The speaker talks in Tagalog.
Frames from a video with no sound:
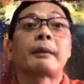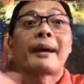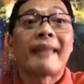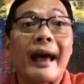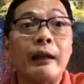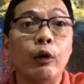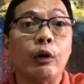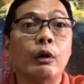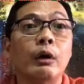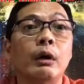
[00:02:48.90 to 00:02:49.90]
ka sa hmm. panalo.
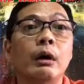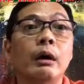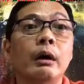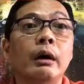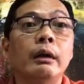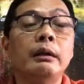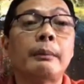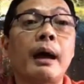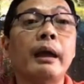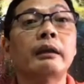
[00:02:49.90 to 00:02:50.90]

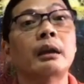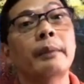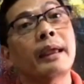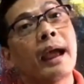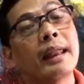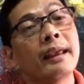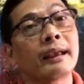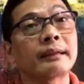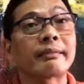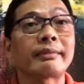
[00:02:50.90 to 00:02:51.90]
Di ba? Kesa may galing
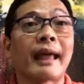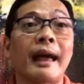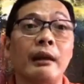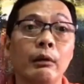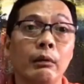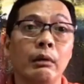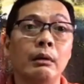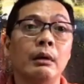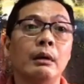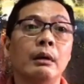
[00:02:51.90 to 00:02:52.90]
ka sa talo.
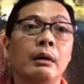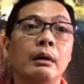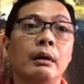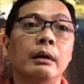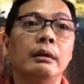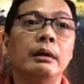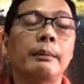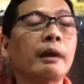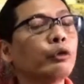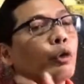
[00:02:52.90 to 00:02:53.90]
Di
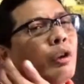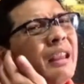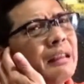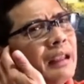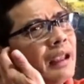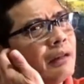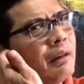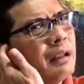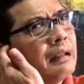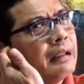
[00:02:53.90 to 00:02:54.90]
ba? hindi
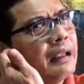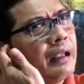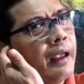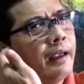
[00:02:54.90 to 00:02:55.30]
yan, hindi,